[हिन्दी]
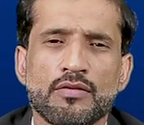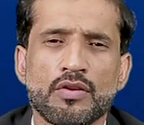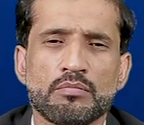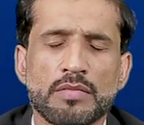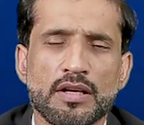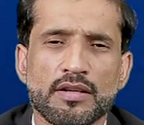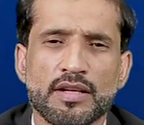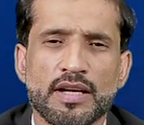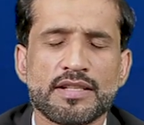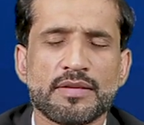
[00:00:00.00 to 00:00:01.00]
वो आ,
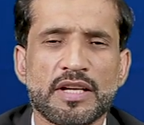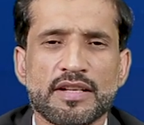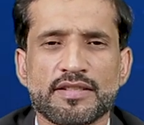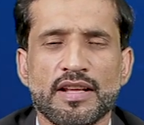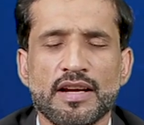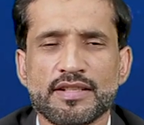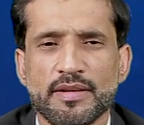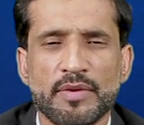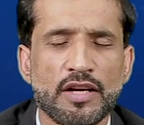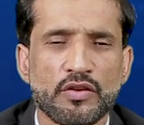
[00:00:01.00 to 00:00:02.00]
कराची में एक असलाह
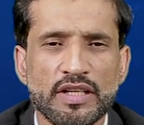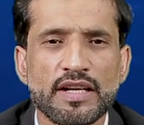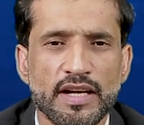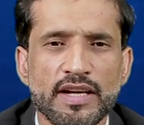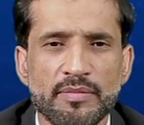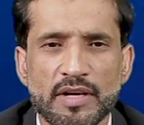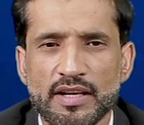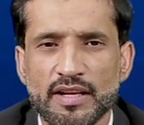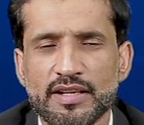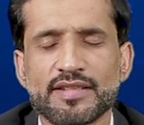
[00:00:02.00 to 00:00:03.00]
इस्तेमाल होती है डंडी
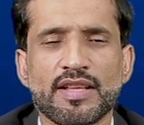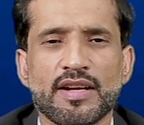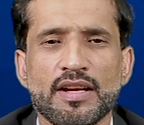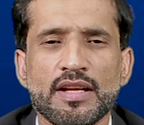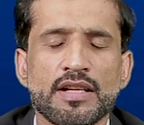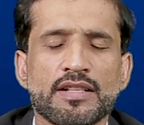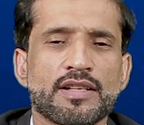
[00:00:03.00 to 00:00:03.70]
मारना किस तरह